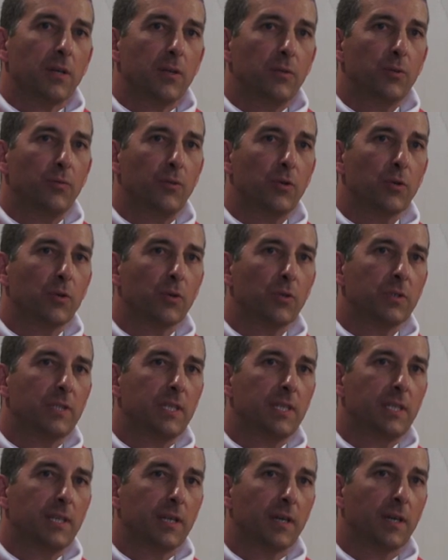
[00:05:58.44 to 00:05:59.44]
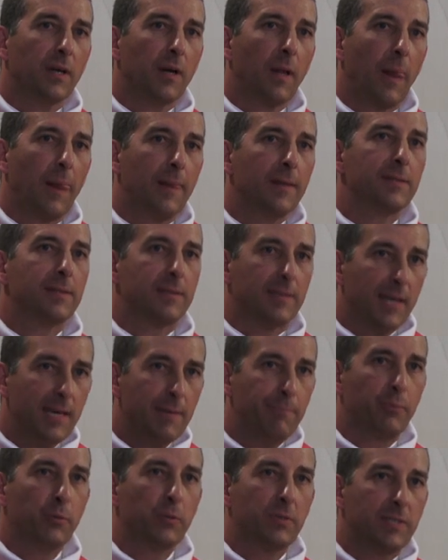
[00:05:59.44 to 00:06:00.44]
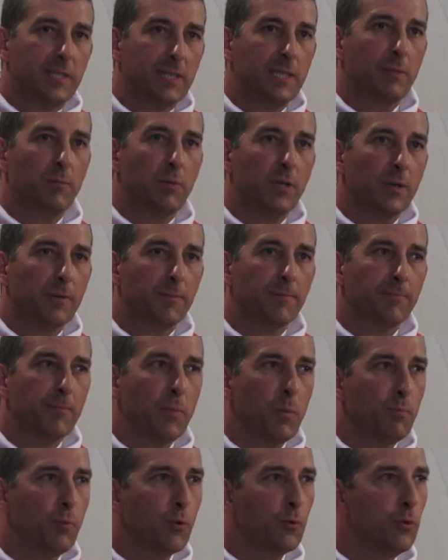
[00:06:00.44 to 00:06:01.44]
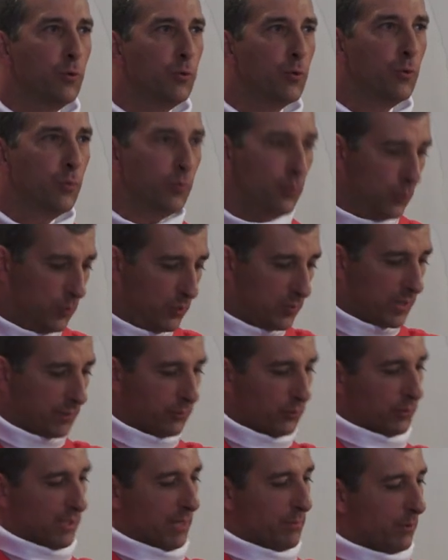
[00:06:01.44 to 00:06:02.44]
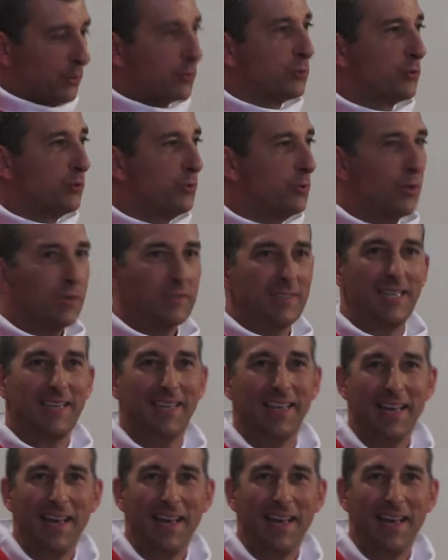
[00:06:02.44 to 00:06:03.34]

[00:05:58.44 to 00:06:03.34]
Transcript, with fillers: nous voulons redire, c'est possible. Beaucoup de nous, nous avons des manches courtes,